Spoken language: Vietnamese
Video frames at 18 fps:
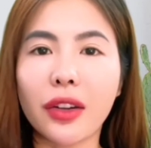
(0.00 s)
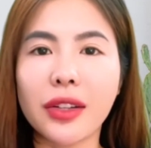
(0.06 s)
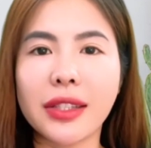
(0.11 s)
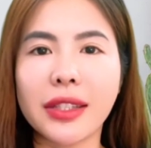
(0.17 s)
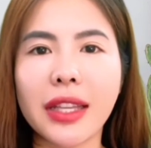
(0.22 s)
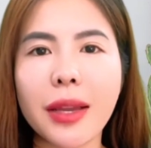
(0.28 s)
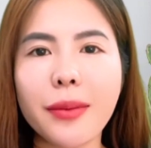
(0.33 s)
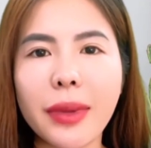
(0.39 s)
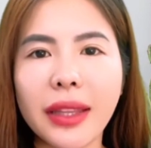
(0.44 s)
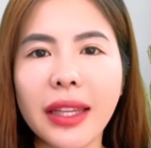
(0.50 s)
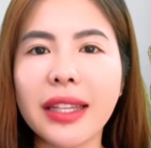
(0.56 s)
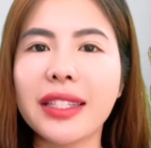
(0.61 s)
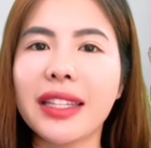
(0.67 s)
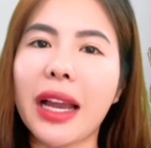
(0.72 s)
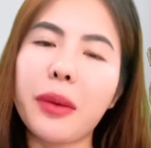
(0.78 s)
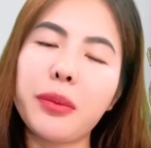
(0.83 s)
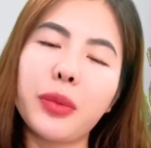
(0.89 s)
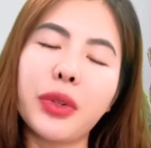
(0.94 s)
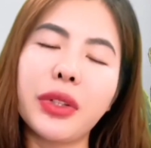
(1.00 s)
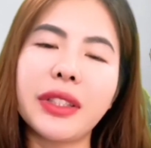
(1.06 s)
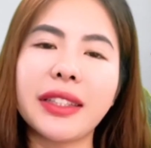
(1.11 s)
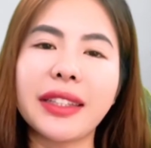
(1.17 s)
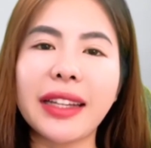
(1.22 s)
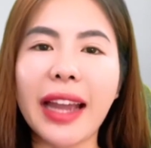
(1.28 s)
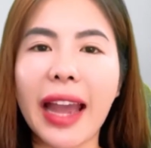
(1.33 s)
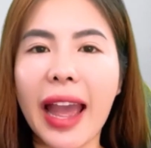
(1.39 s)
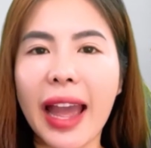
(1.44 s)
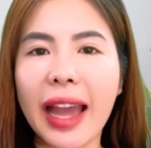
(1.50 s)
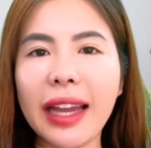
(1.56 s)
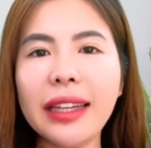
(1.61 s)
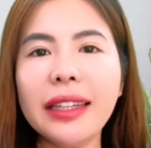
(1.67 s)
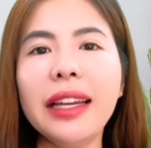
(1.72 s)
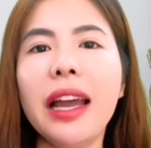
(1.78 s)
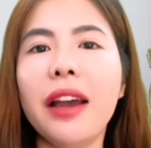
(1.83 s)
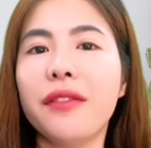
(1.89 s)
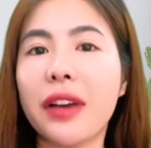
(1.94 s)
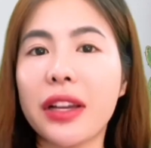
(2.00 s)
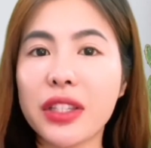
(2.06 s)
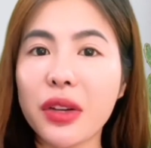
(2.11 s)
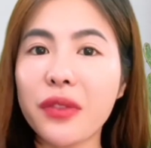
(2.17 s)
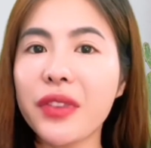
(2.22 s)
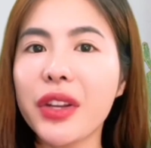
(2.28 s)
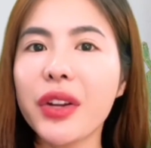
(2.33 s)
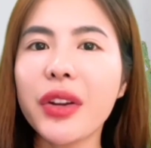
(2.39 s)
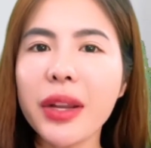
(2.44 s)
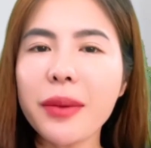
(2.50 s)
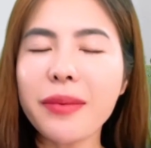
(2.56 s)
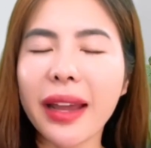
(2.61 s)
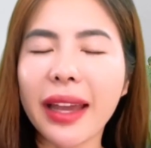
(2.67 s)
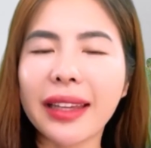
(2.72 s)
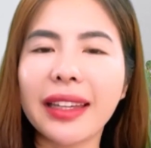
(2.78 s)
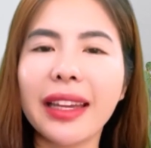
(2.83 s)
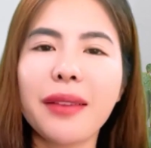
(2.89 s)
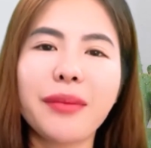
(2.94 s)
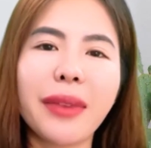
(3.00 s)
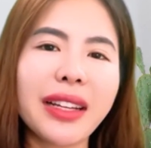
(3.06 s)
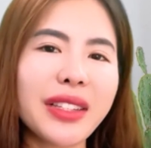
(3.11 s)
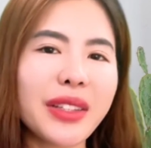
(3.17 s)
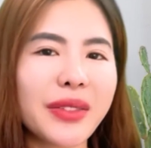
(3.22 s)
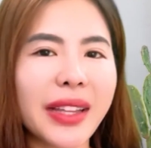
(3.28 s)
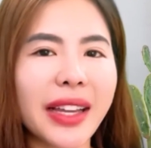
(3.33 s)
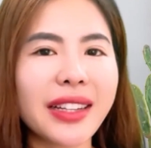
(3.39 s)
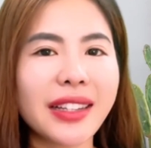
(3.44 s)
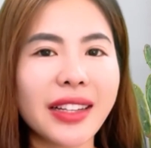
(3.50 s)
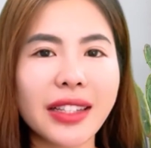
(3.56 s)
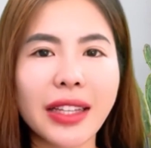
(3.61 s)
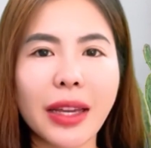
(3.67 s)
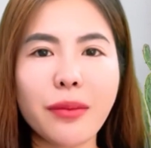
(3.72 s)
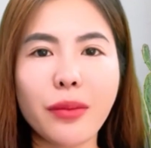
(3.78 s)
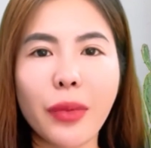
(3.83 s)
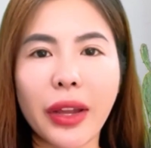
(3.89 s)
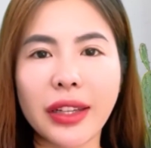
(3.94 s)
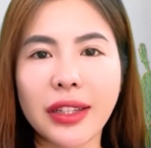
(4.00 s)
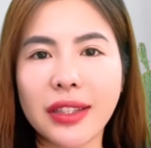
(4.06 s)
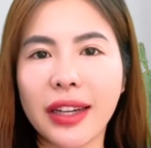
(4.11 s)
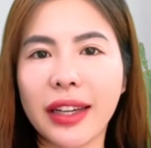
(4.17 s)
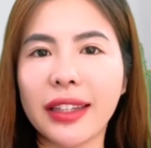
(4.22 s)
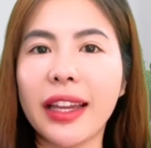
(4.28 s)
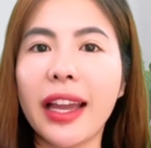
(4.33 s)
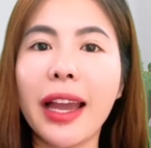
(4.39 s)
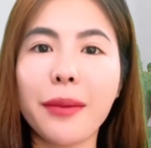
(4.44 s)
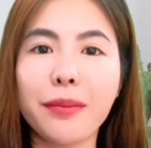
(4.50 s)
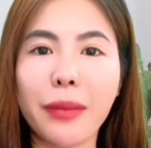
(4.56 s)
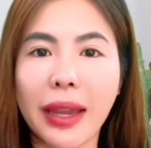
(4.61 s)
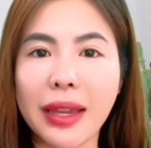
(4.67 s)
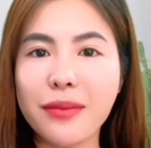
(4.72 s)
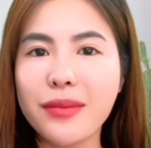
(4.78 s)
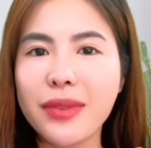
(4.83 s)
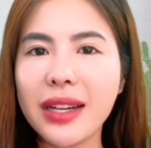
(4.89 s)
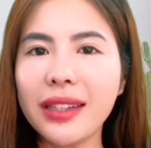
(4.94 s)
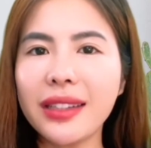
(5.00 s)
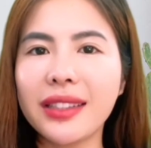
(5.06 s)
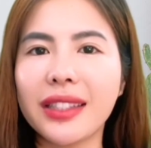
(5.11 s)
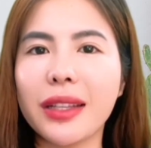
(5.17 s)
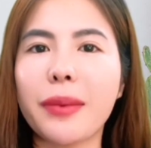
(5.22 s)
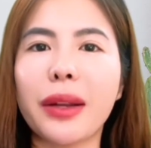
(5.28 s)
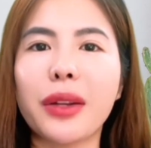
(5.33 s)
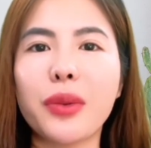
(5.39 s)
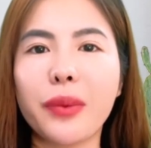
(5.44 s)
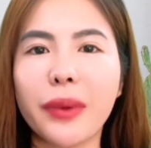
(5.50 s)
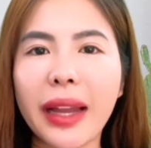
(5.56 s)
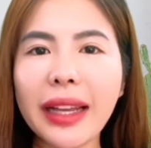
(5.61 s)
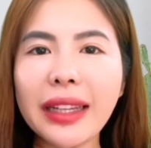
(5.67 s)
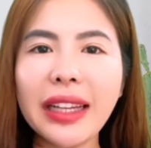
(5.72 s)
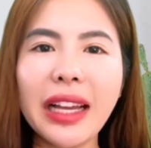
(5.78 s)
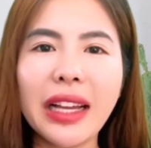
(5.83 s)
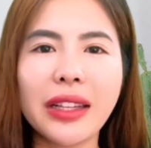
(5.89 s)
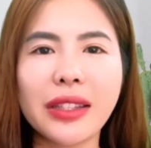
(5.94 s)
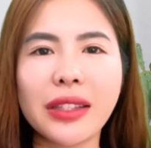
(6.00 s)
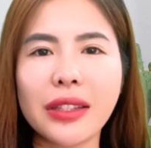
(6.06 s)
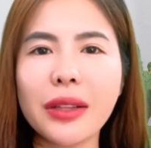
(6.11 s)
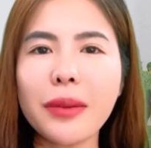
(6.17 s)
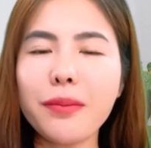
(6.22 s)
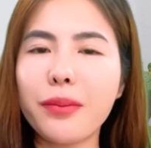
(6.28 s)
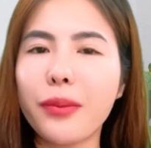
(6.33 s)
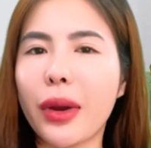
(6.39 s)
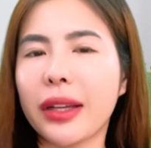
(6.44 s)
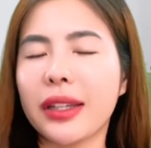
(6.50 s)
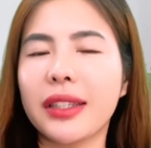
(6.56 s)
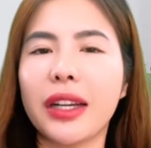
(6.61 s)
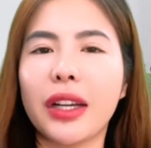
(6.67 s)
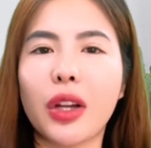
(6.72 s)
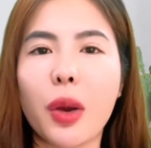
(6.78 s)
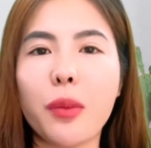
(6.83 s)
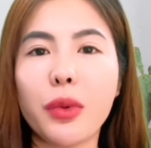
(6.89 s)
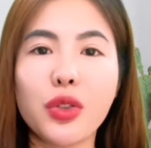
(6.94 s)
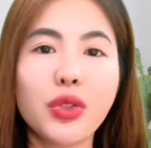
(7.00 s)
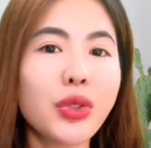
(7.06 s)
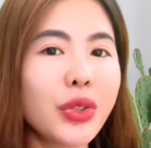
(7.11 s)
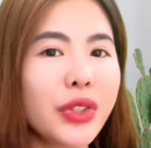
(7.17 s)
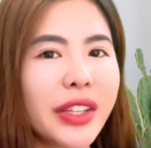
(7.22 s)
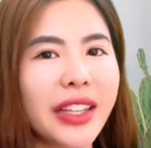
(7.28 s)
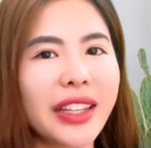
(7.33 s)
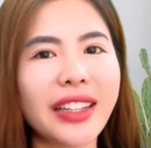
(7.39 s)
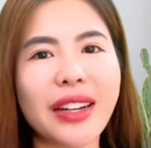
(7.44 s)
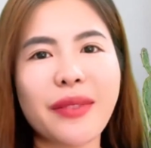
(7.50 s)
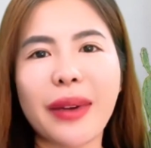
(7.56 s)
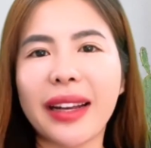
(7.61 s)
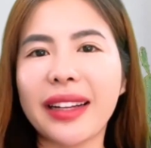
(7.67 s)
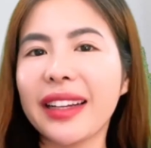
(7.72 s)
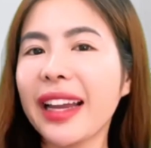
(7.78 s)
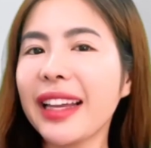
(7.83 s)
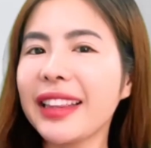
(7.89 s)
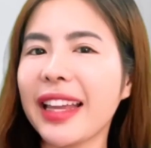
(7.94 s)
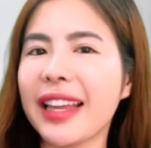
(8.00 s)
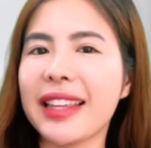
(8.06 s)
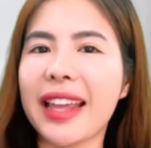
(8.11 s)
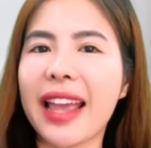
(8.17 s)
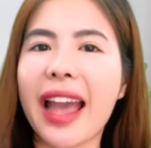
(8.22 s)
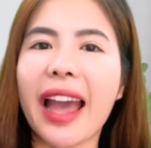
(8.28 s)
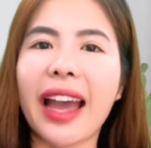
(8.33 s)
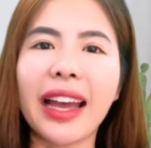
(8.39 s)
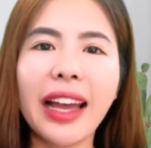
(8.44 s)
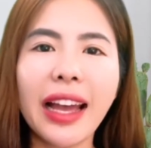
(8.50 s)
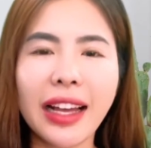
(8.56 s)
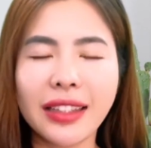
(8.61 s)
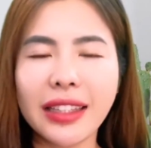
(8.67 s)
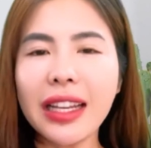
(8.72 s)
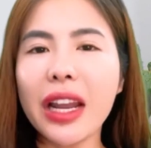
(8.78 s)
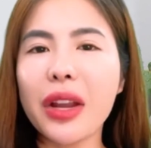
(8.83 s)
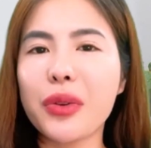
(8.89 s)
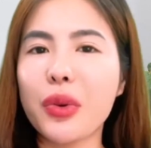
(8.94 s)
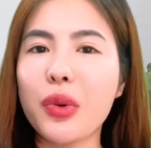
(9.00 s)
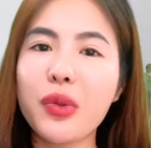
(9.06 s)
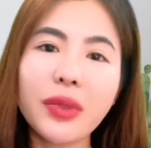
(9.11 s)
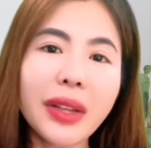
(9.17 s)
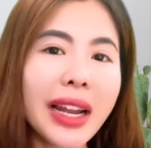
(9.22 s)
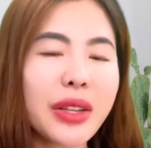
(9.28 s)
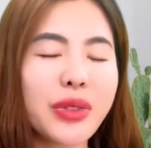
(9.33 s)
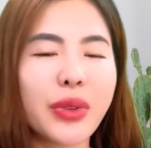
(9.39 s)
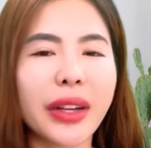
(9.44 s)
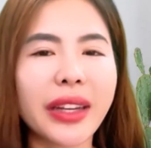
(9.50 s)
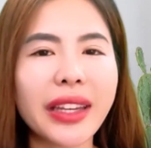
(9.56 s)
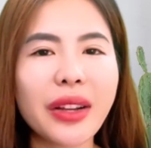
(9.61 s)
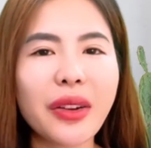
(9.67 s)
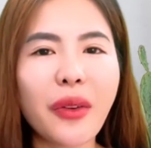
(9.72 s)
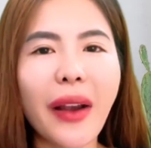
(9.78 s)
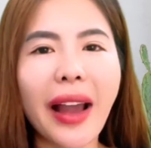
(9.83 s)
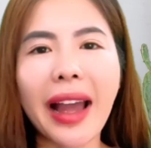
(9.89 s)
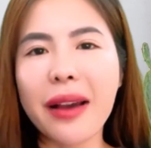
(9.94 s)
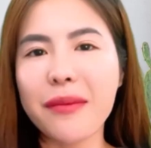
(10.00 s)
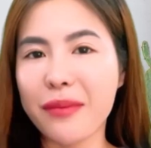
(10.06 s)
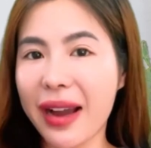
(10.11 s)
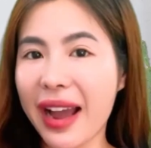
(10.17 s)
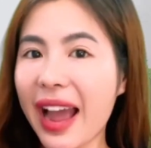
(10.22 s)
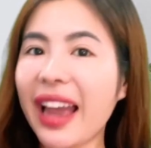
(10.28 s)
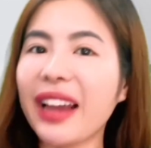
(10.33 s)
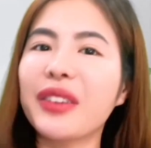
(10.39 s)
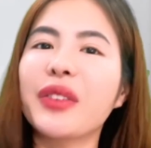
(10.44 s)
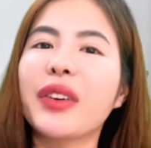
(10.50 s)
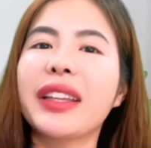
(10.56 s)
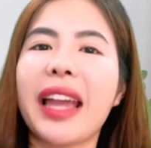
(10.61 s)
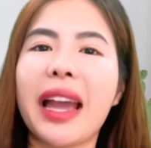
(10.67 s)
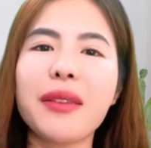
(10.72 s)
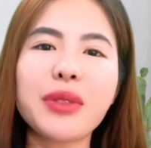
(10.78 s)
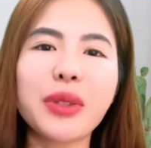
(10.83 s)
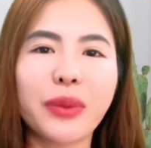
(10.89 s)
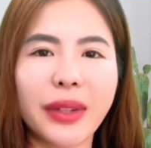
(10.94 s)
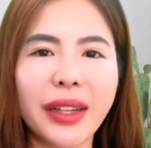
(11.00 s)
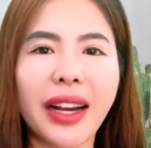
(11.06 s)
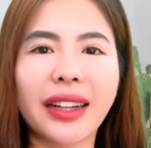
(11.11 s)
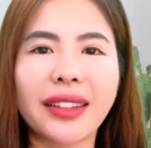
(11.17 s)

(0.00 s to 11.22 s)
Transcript: bạn còn dễ bị tình trạng mụn trứng cá và trong video clip này bác dung sẽ hướng dẫn mọi người 7 bước rửa mặt đúng cách giúp mọi người có một chu trình rửa mặt ngay tại nhà rất là đúng rất là chuẩn y khoa mà ai cũng có thể áp dụng